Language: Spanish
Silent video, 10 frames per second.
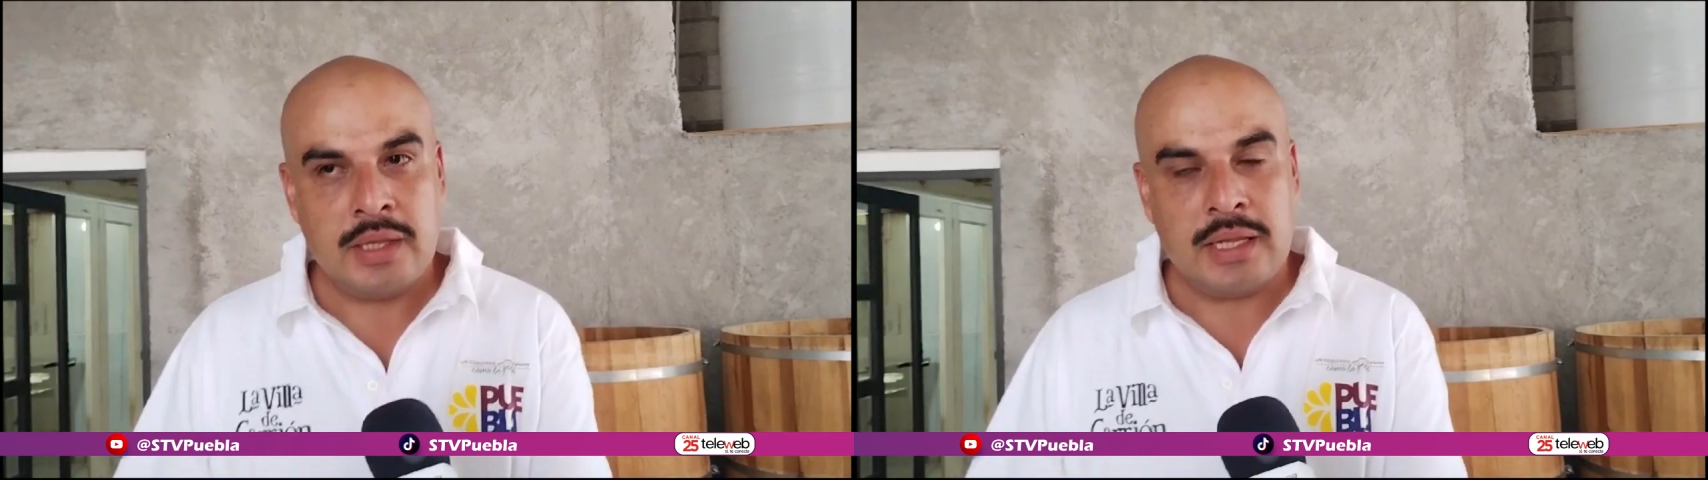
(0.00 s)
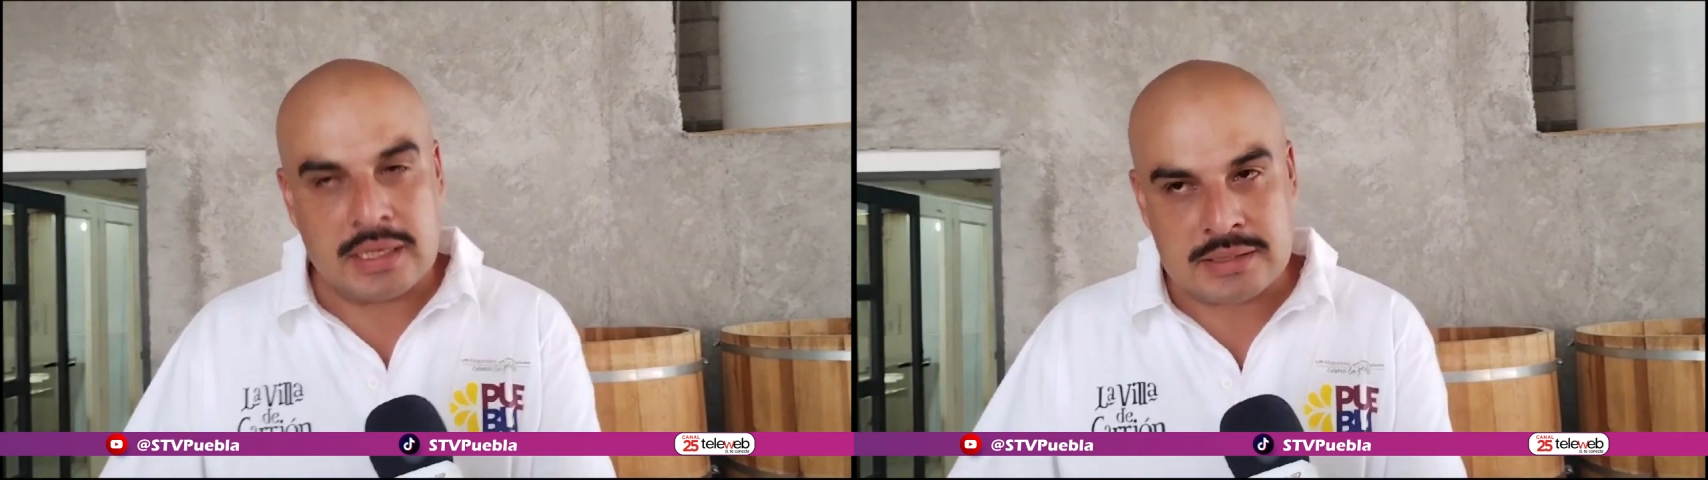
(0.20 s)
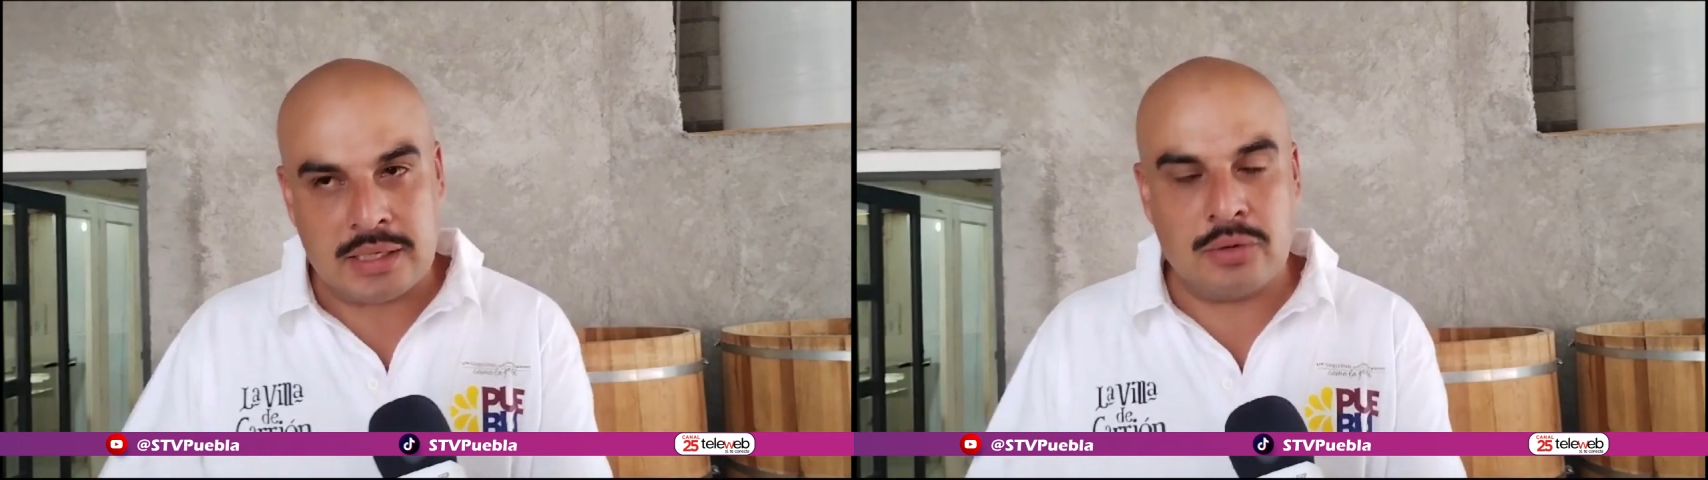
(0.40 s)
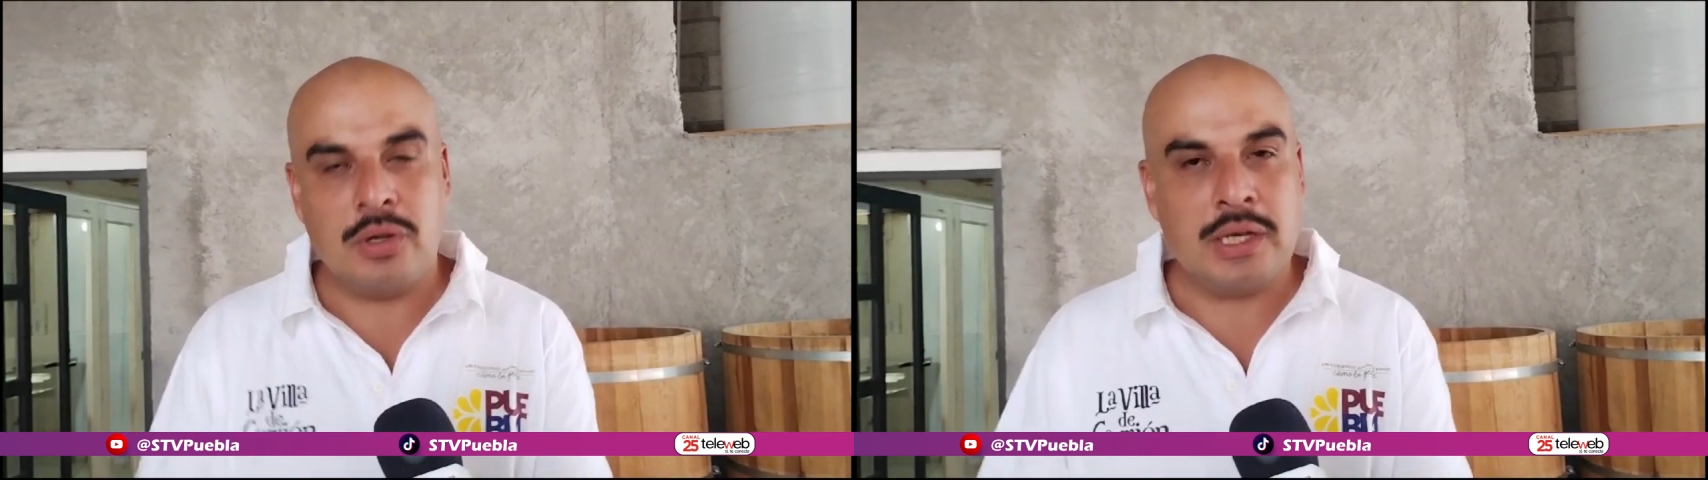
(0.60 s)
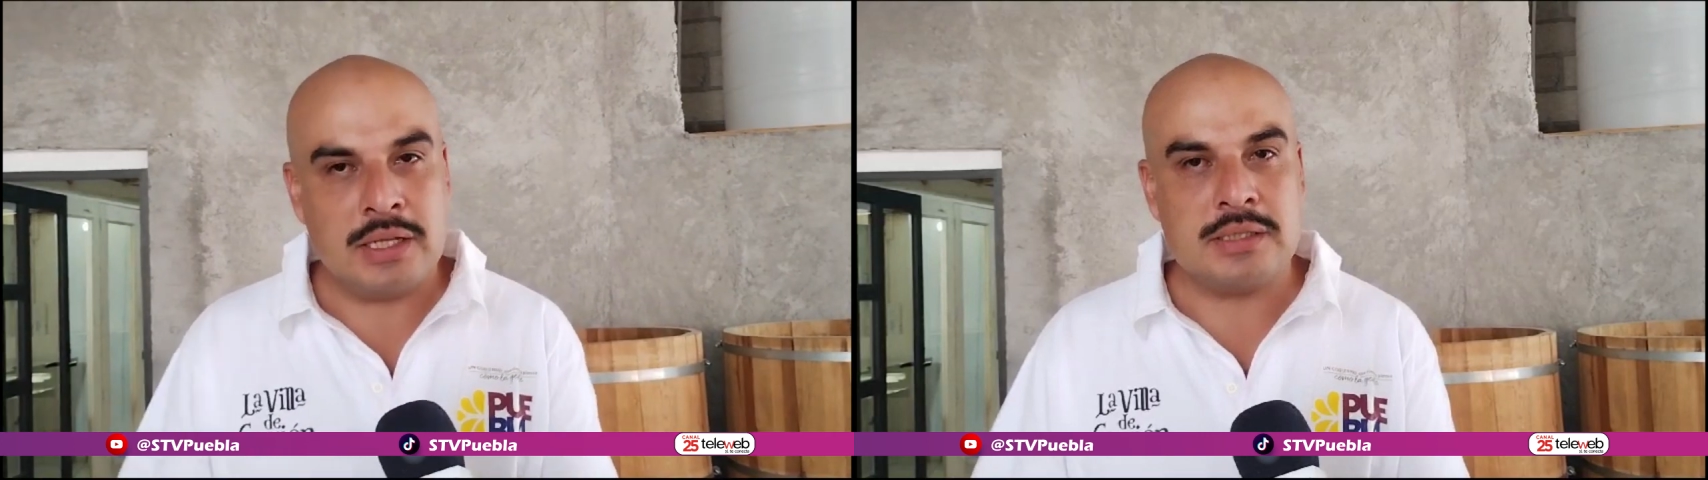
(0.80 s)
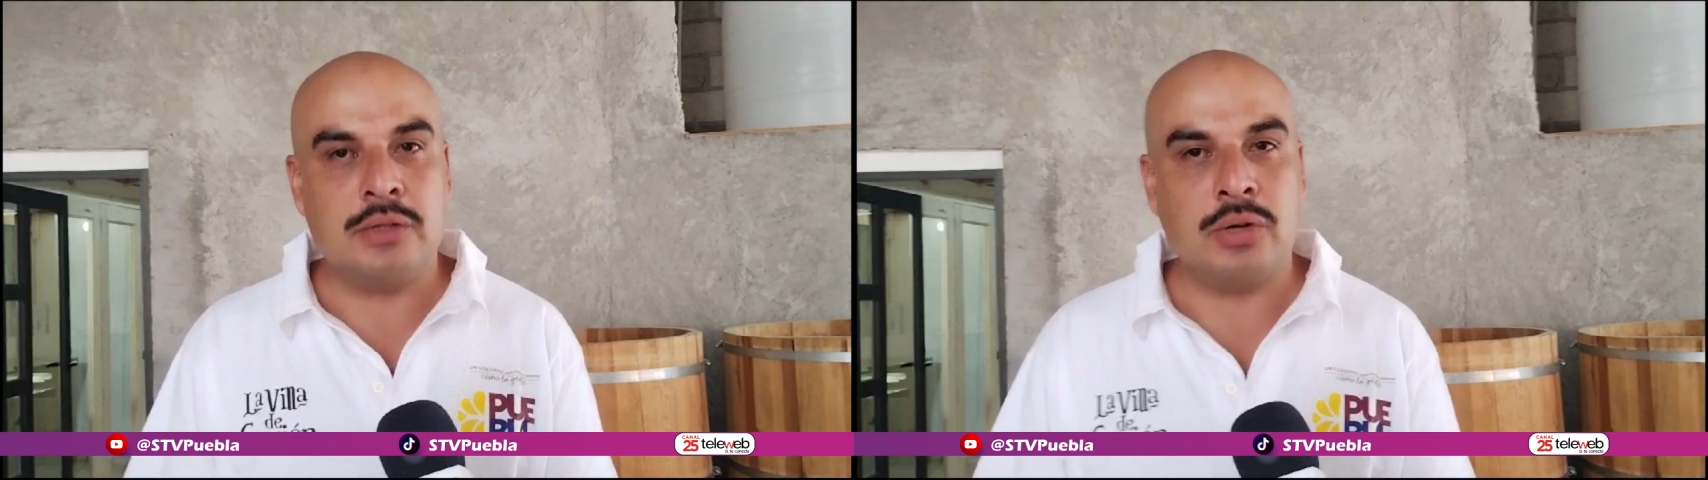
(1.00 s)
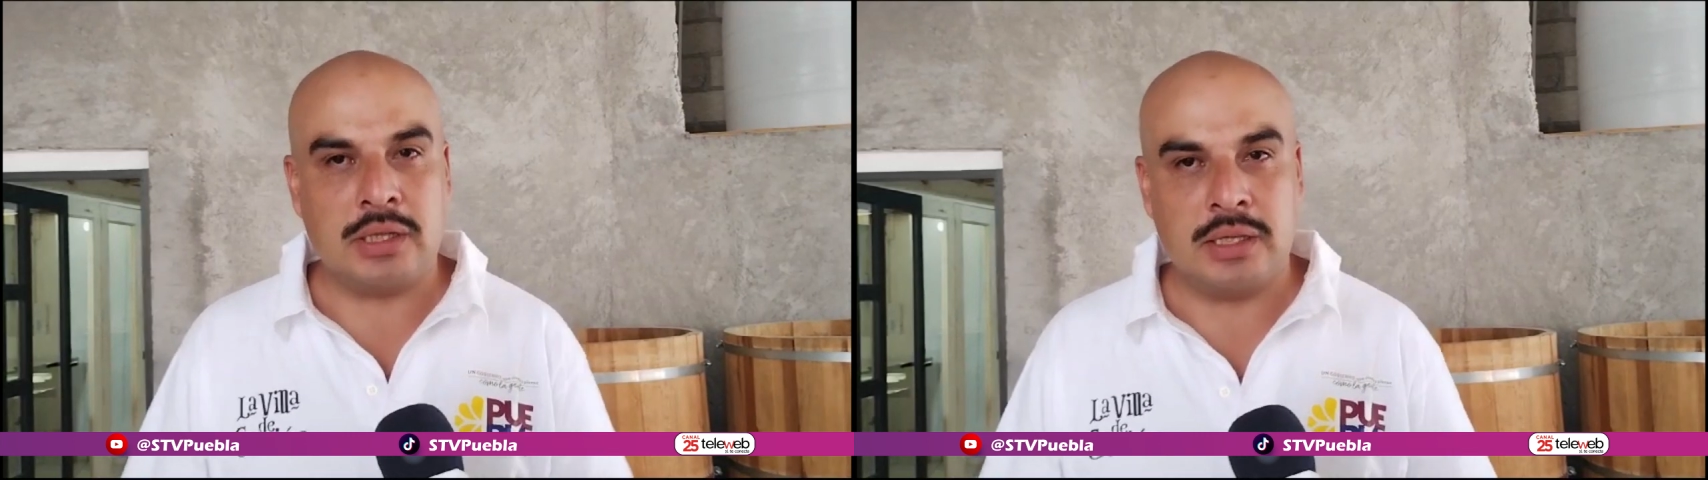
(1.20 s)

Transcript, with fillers: y hacerlo en el centro de